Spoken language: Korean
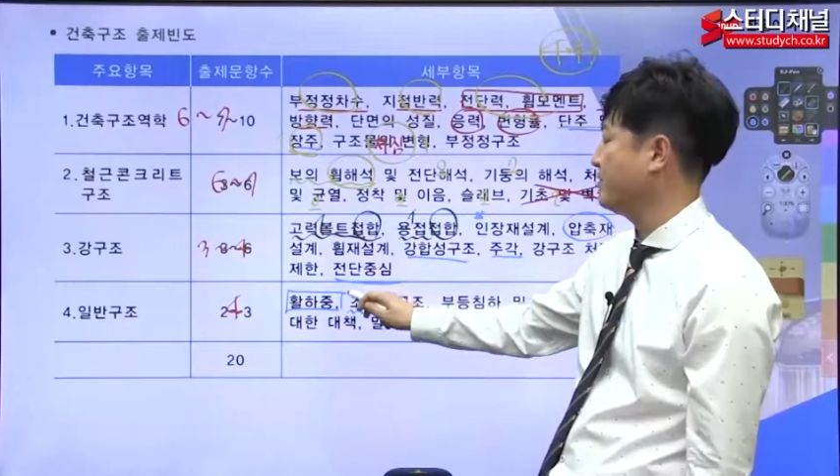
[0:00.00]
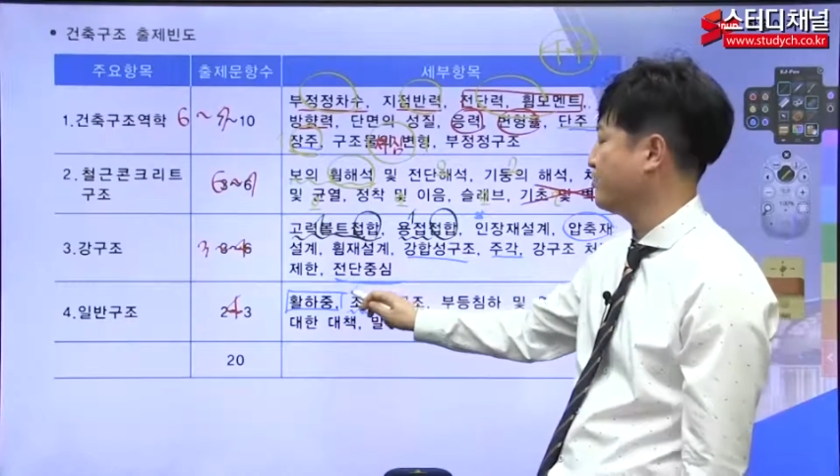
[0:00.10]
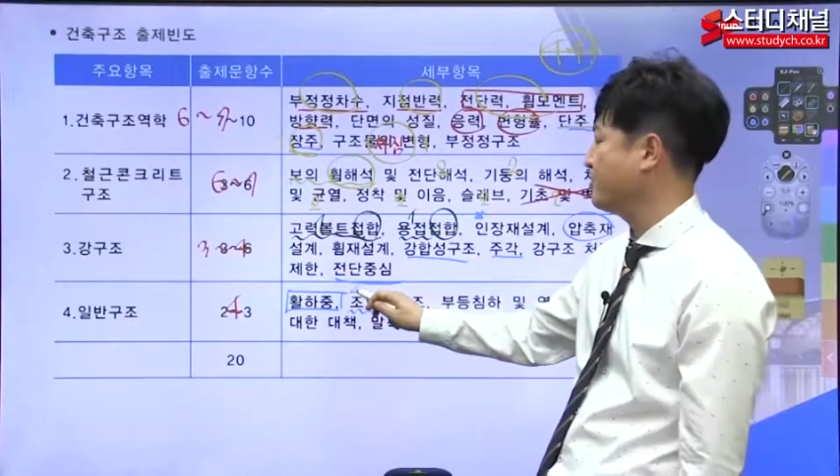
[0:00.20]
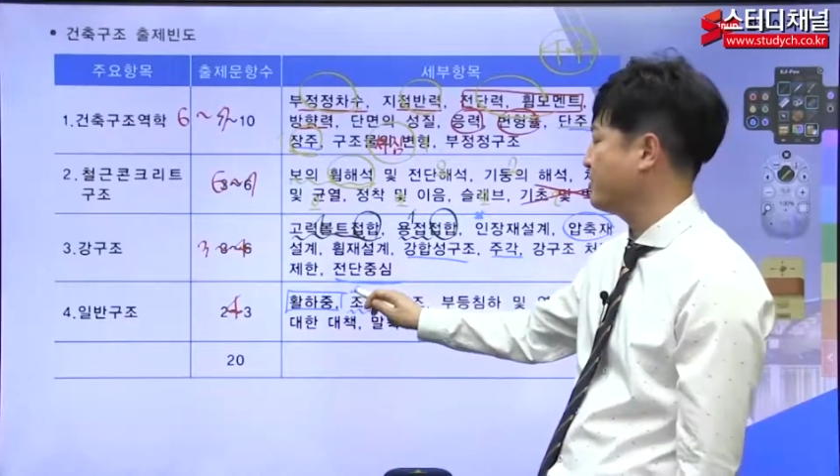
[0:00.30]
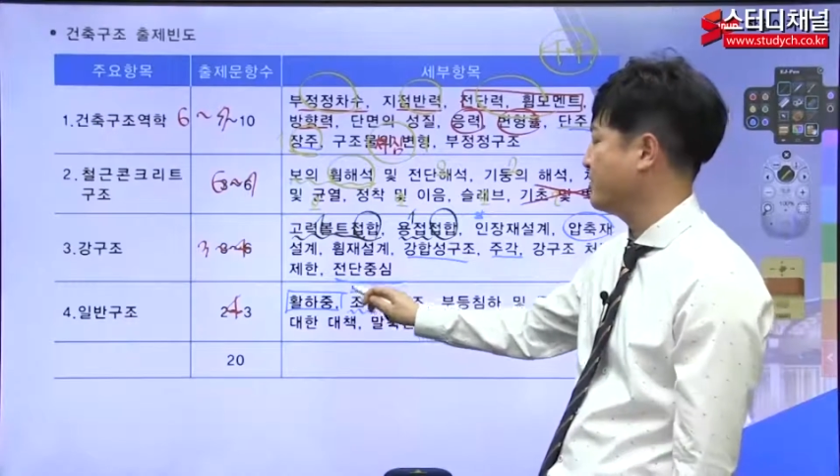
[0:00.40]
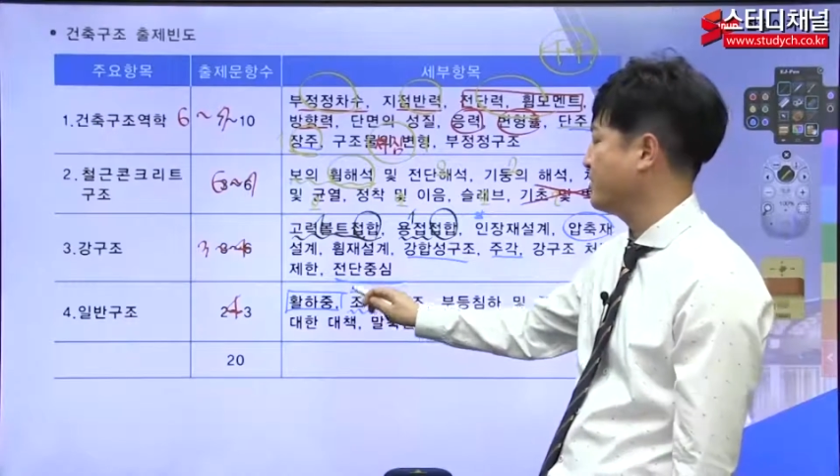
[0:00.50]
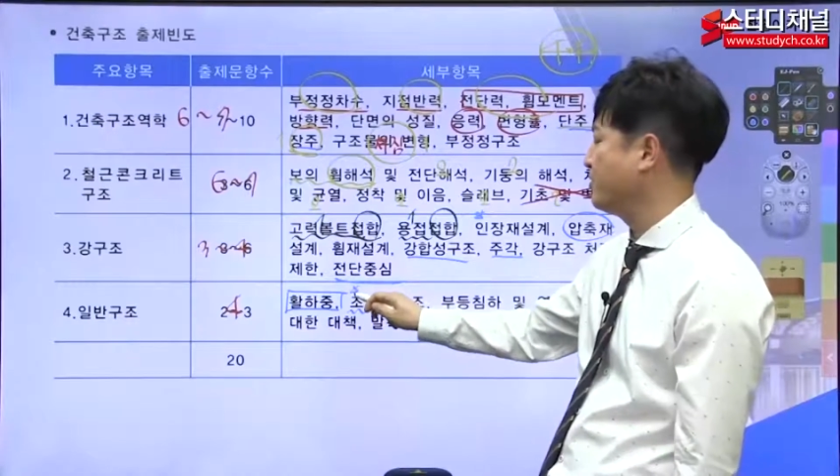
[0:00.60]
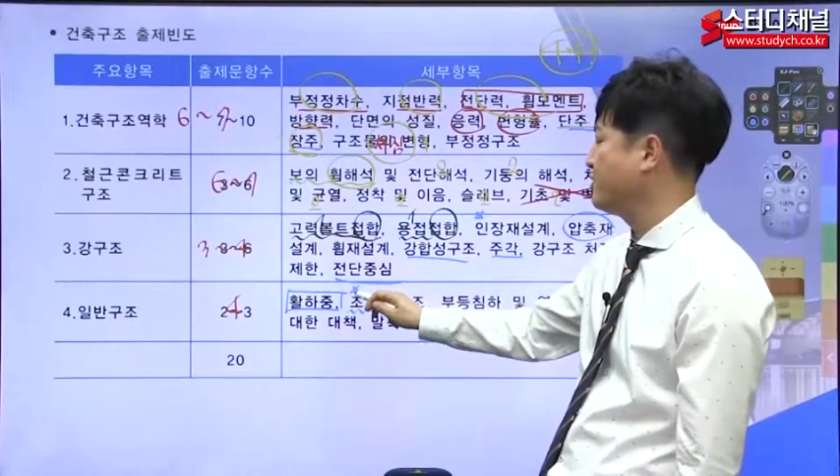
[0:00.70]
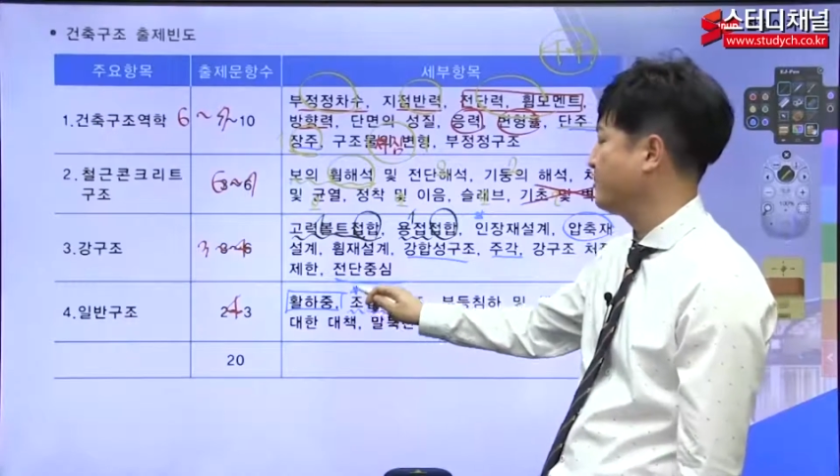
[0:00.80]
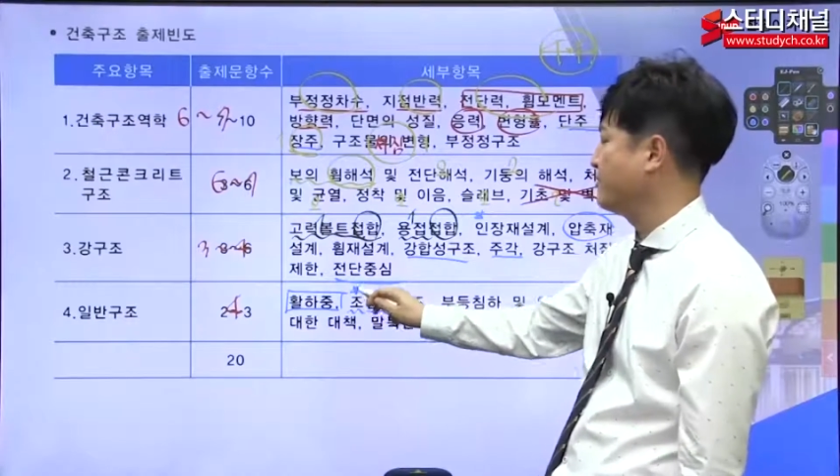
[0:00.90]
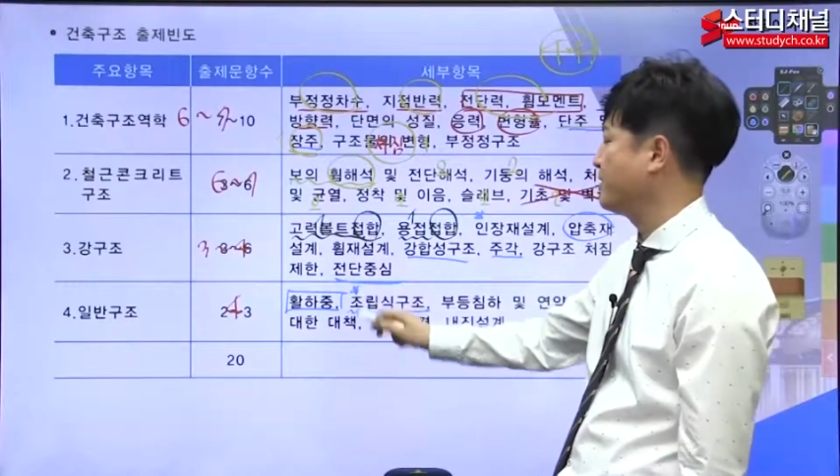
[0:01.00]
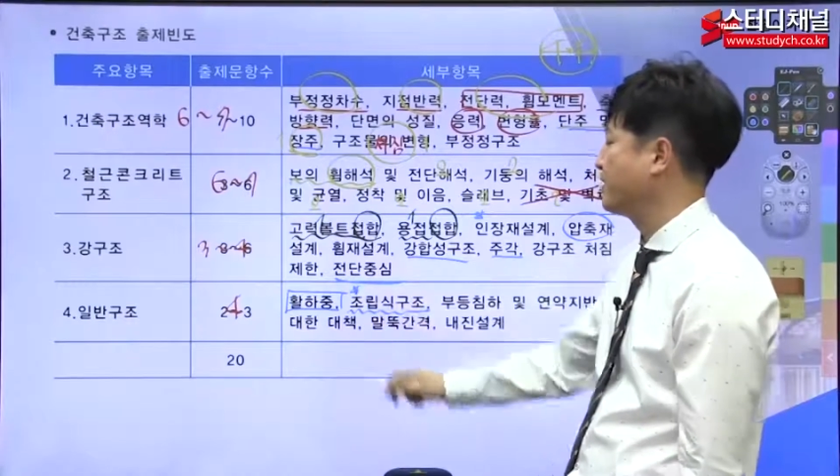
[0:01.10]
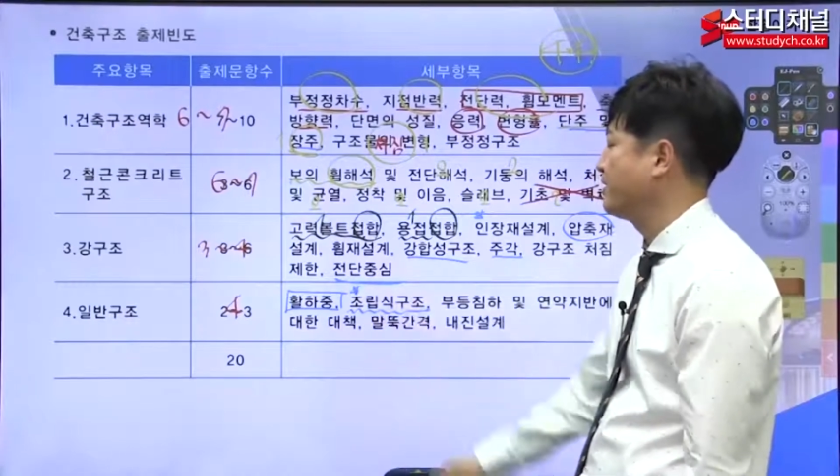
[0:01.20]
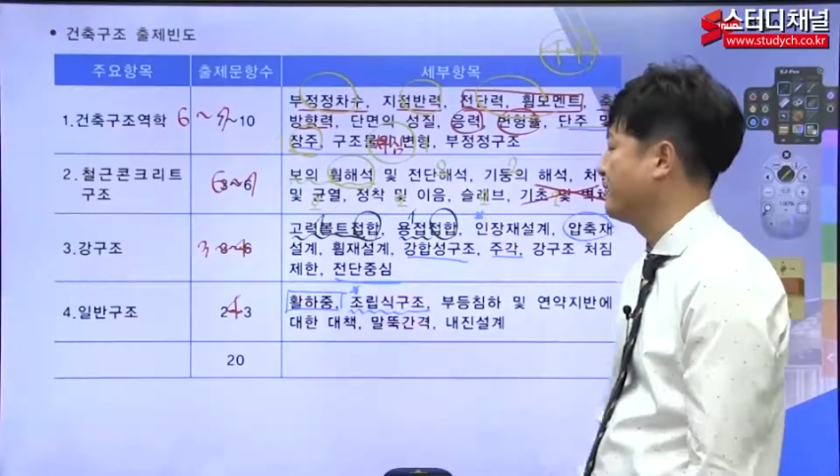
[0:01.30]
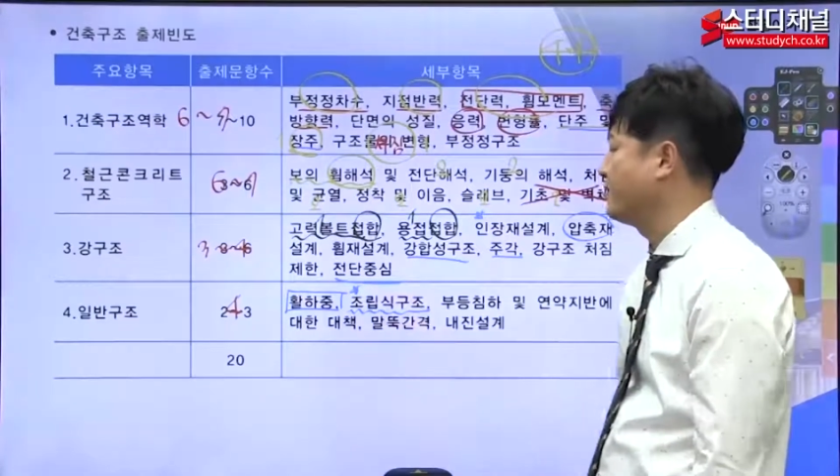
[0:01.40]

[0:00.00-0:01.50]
출제가 되고 있습니다.